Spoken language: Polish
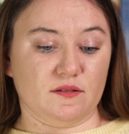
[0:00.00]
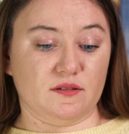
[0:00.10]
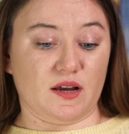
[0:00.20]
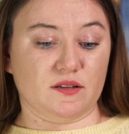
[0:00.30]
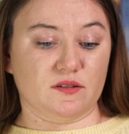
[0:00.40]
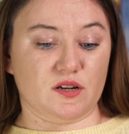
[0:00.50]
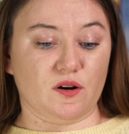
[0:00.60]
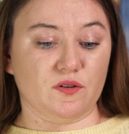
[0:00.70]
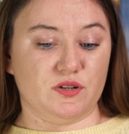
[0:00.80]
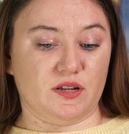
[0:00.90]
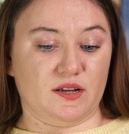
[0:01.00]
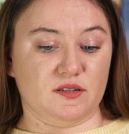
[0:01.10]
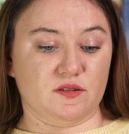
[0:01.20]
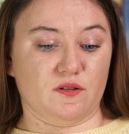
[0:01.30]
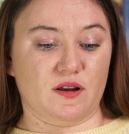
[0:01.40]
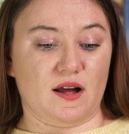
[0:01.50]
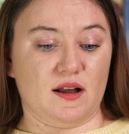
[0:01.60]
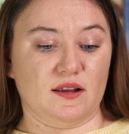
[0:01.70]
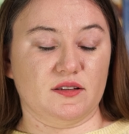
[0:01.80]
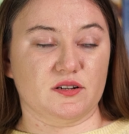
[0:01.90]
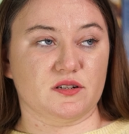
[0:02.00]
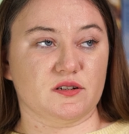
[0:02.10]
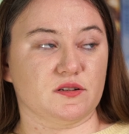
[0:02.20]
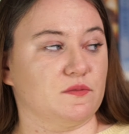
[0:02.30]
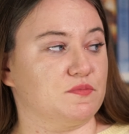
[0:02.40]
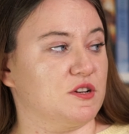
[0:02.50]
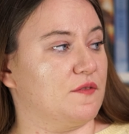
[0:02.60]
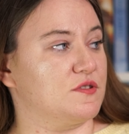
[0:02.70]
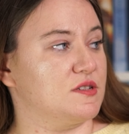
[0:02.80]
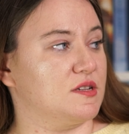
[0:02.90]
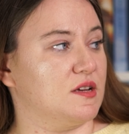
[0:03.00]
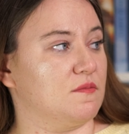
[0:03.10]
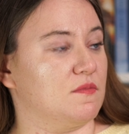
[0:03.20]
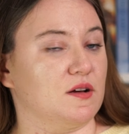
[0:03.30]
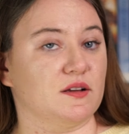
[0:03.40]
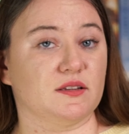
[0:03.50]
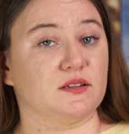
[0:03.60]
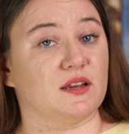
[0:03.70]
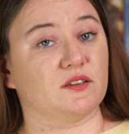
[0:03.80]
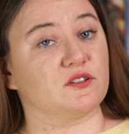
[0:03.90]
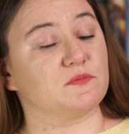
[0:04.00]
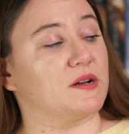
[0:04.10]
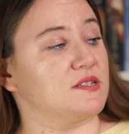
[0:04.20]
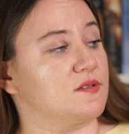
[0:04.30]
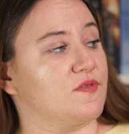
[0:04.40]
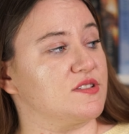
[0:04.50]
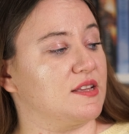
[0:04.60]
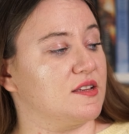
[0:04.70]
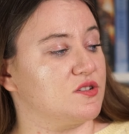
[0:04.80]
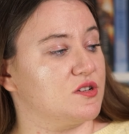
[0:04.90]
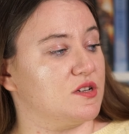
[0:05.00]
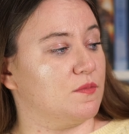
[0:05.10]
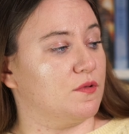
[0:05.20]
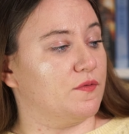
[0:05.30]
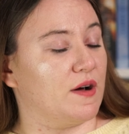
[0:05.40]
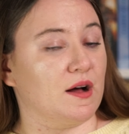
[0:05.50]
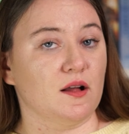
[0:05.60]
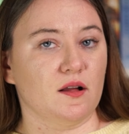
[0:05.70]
jak się kończy ta historia, ale też przede wszystkim e, te retrospekcje związane z życiem Uwa,